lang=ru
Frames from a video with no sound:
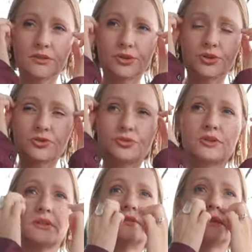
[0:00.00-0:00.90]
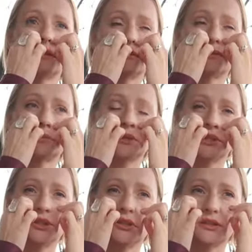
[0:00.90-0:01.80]
щечку захватываем
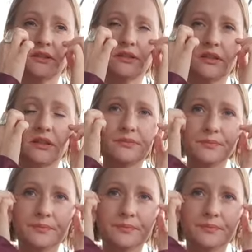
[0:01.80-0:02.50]
сначала слегка,